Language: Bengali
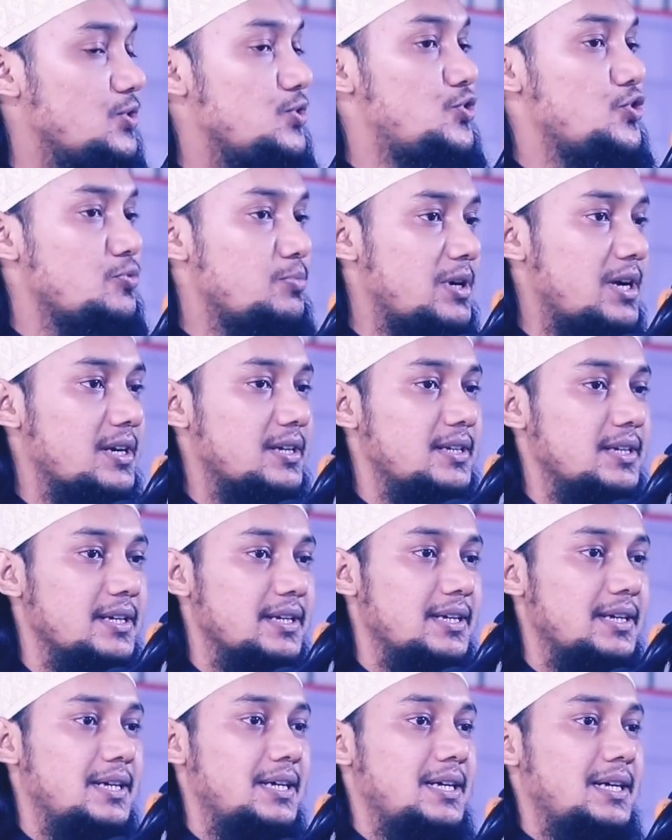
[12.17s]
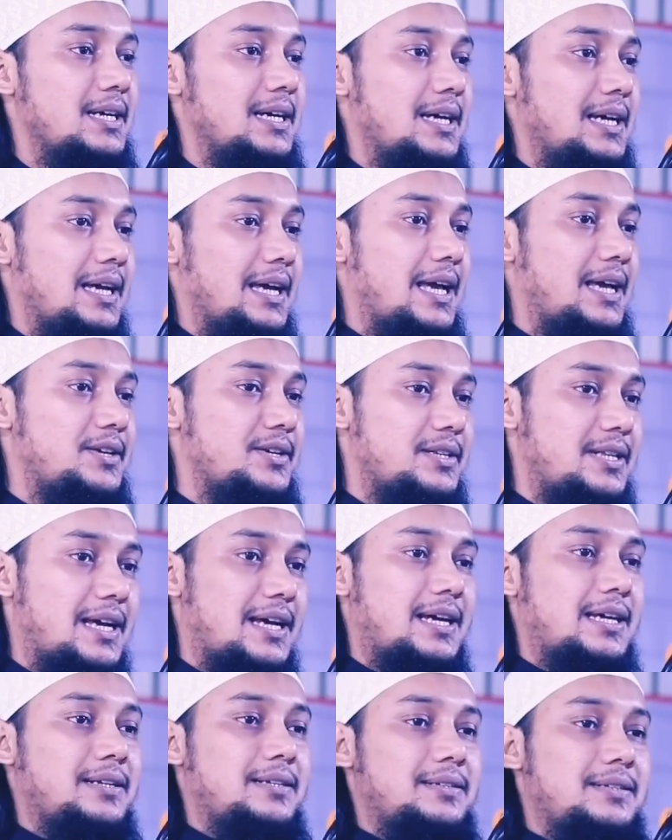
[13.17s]
জুমার দিন এই যে
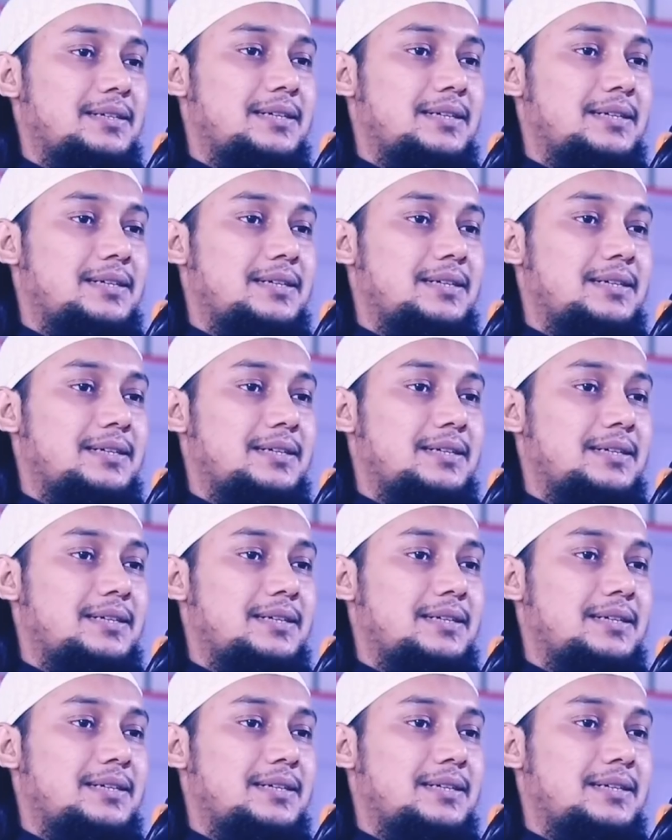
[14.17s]
দেখেন